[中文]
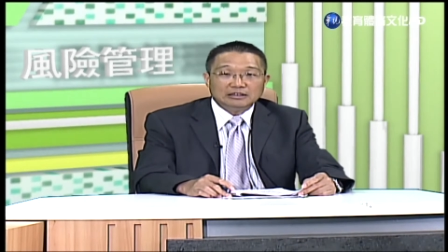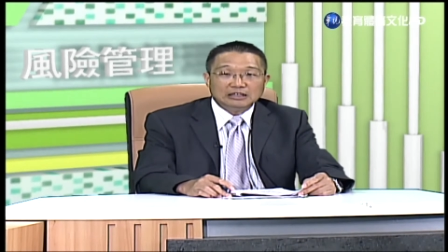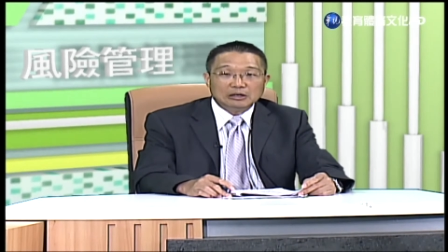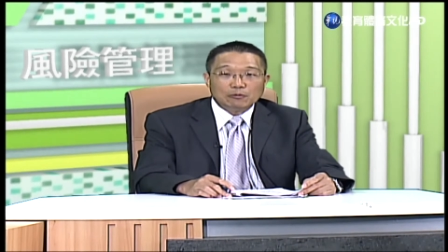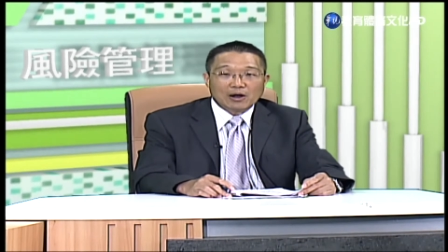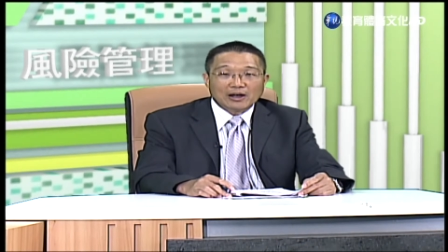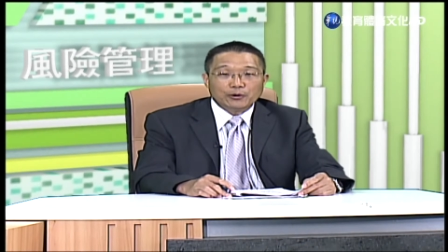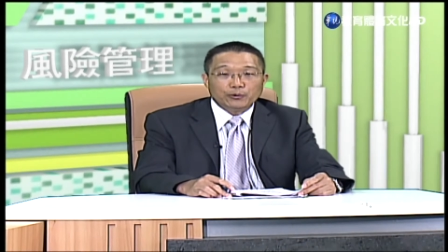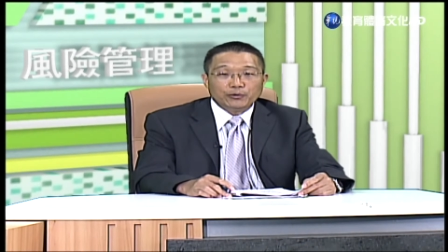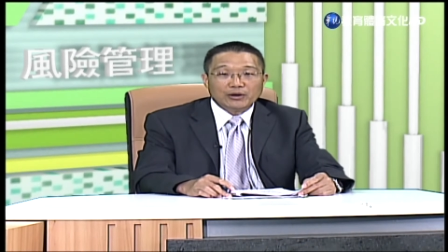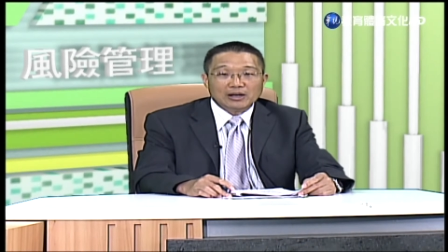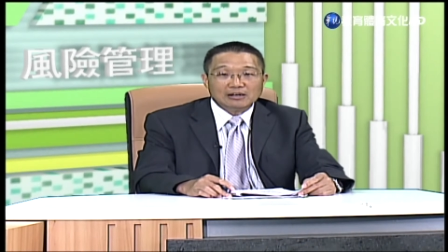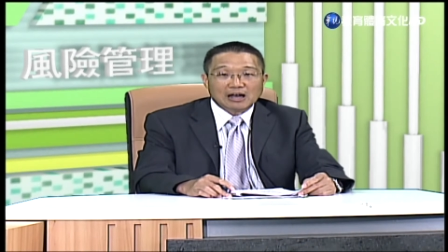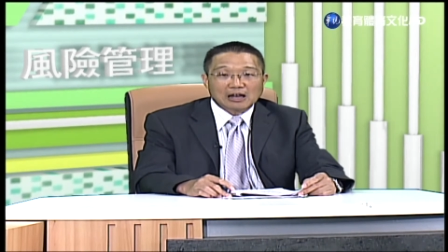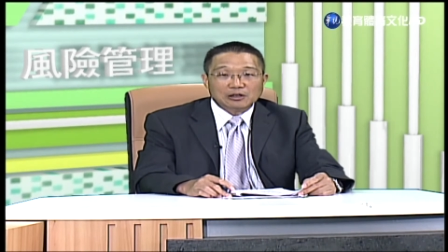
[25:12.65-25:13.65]
另外，
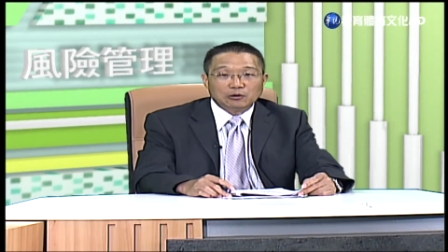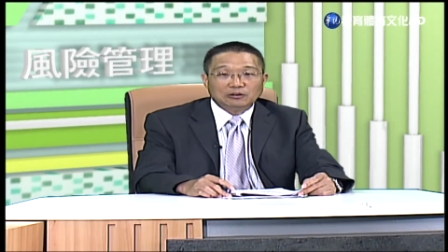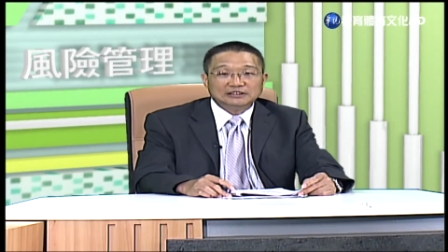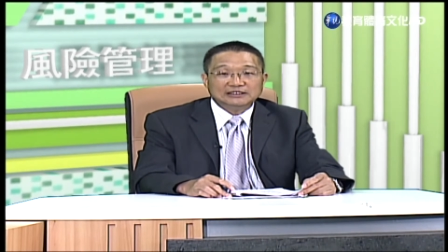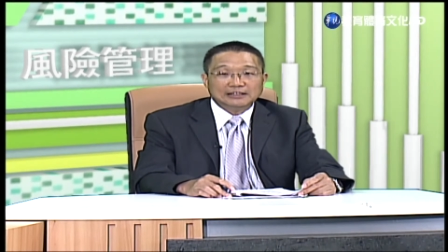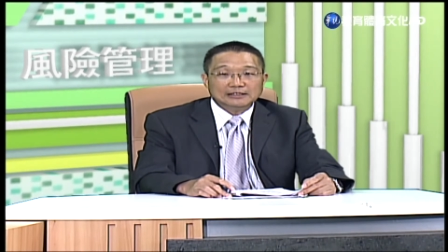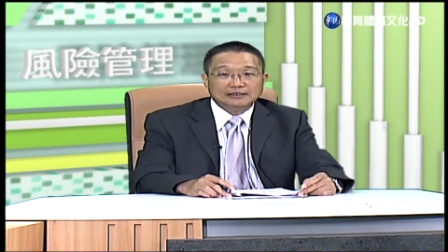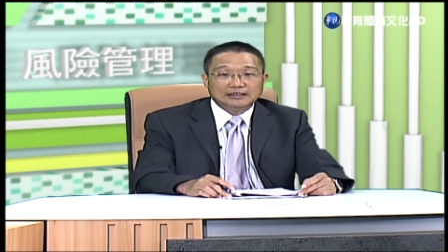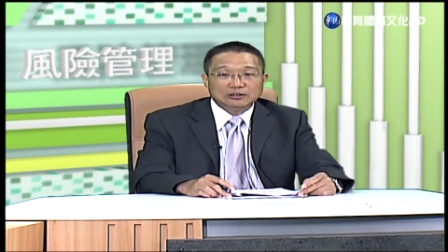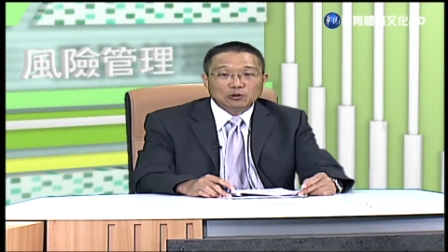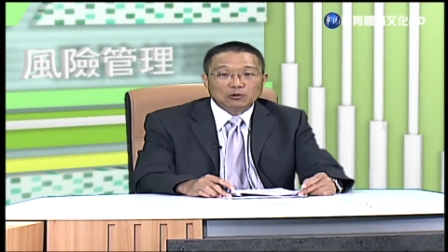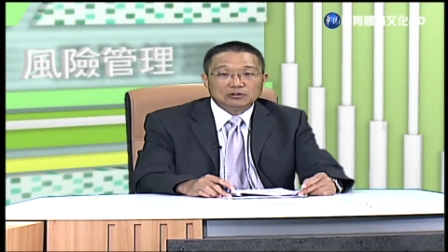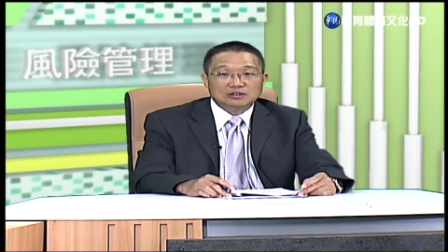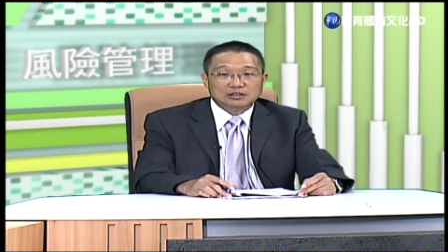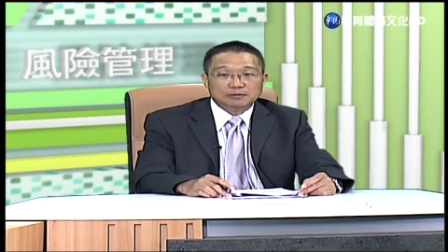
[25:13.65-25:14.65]
原来有现金
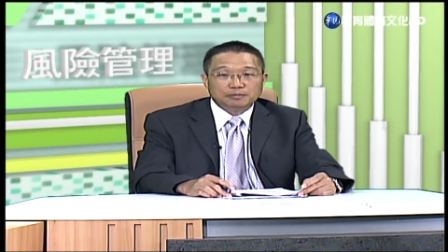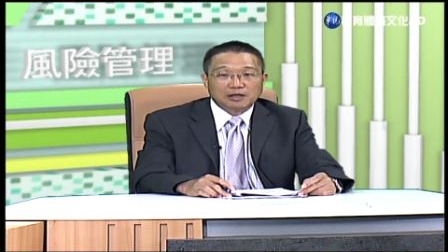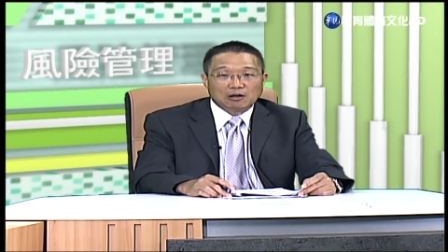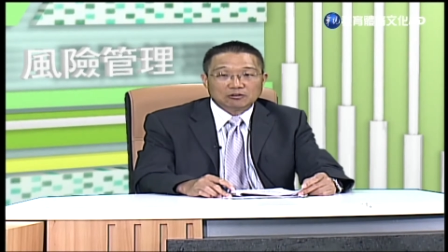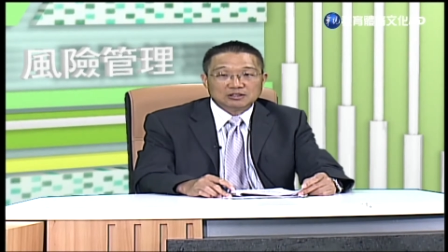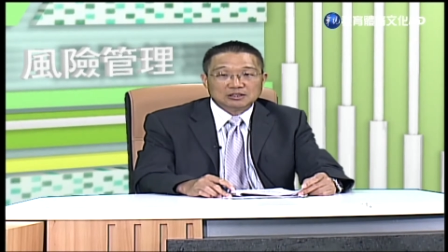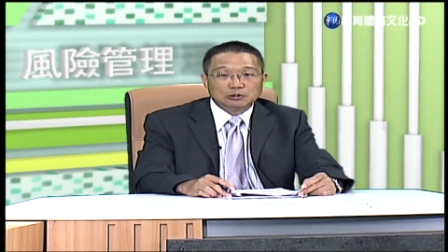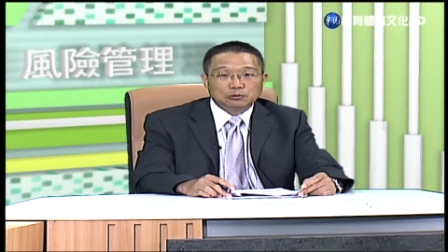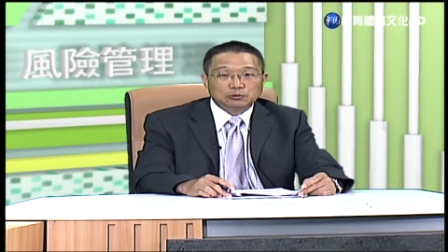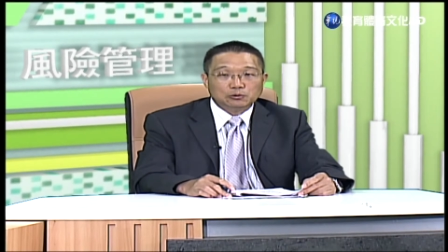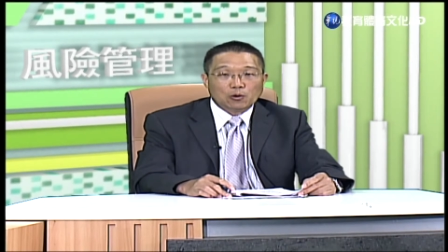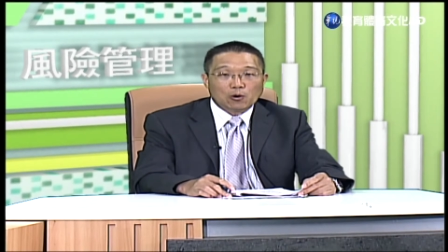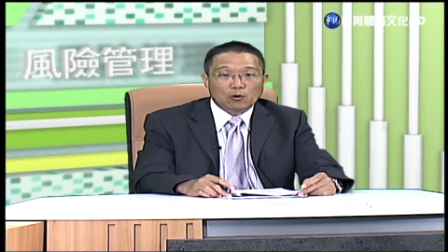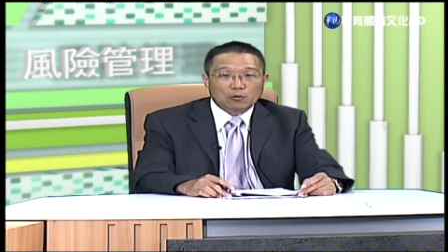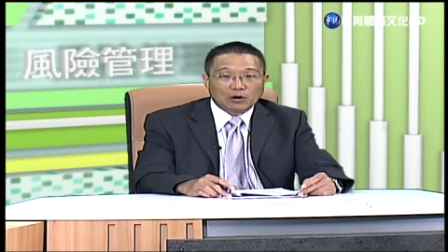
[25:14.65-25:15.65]
或支票支付
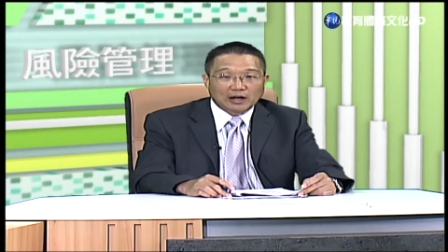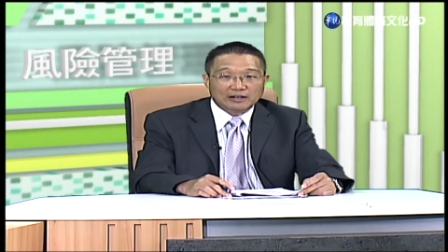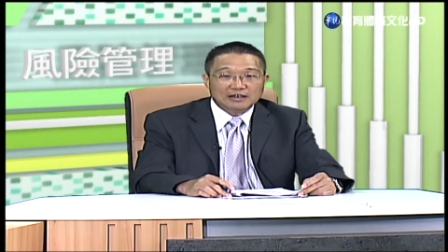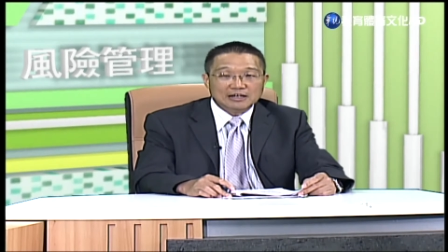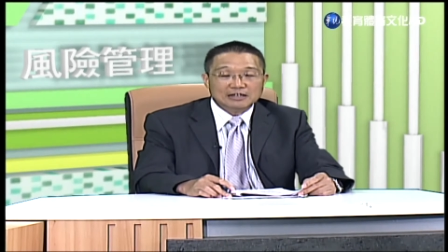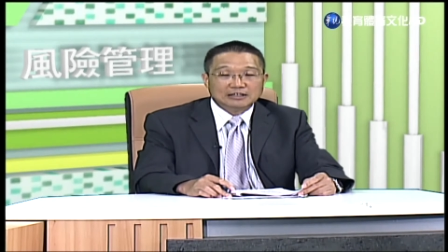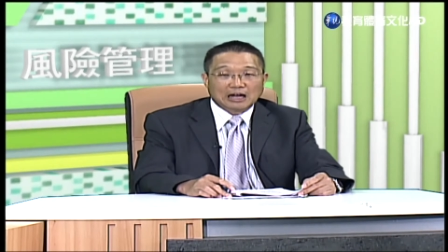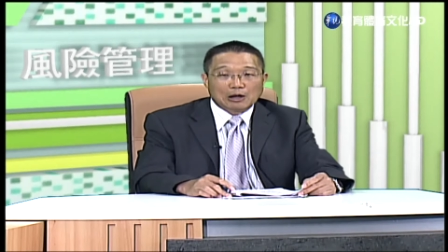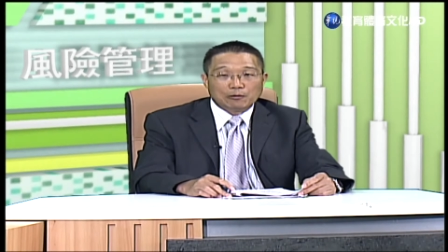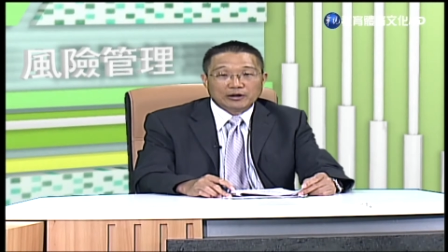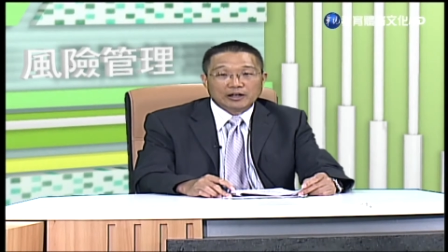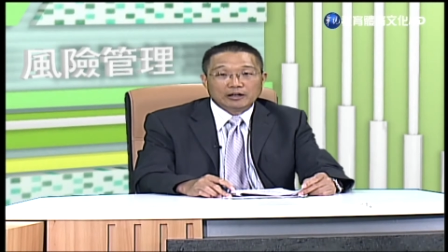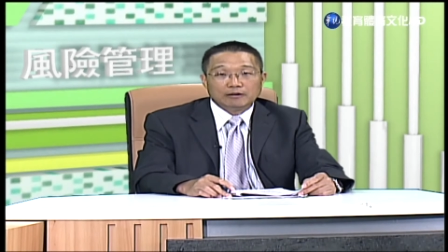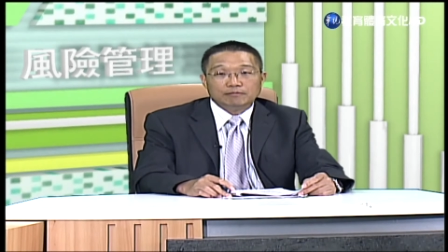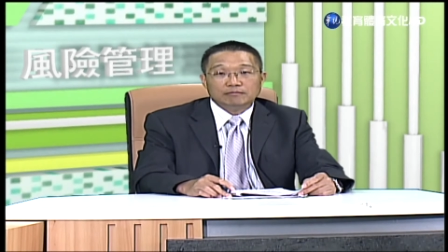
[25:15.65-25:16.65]
货款，改
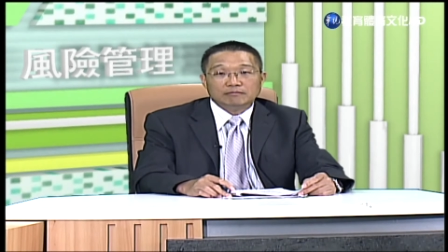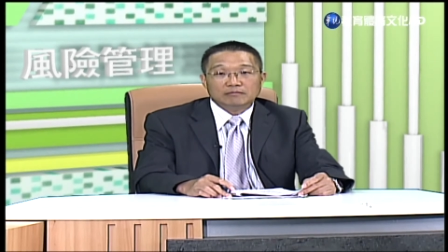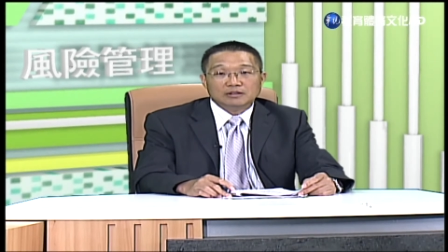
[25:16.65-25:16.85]
为